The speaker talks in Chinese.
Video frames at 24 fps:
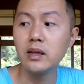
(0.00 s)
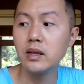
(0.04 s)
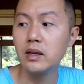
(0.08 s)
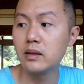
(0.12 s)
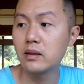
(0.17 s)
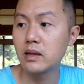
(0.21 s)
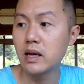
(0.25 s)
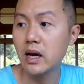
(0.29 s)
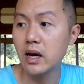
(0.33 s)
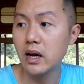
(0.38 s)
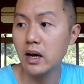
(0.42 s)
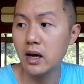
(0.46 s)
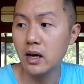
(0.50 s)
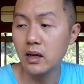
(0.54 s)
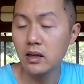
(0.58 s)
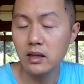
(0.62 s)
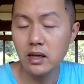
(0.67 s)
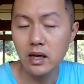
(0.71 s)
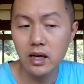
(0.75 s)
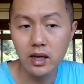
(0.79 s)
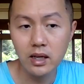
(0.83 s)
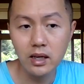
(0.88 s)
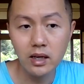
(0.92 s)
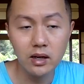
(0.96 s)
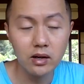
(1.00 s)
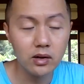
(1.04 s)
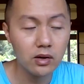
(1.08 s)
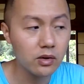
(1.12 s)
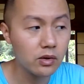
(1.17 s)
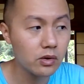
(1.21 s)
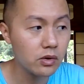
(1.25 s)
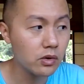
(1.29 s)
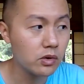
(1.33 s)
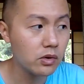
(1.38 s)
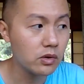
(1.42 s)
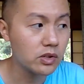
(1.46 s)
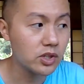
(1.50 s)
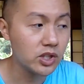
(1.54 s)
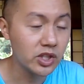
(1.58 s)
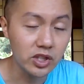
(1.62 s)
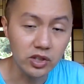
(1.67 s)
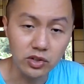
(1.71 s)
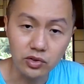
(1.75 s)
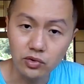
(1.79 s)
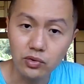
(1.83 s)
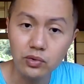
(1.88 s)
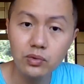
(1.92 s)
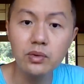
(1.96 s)
你，他他要
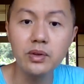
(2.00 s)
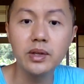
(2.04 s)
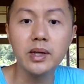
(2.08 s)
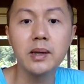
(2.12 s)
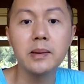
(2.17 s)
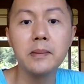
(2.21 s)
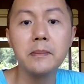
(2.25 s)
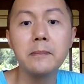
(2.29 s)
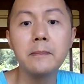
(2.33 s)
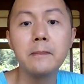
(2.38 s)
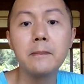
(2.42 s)
起诉你，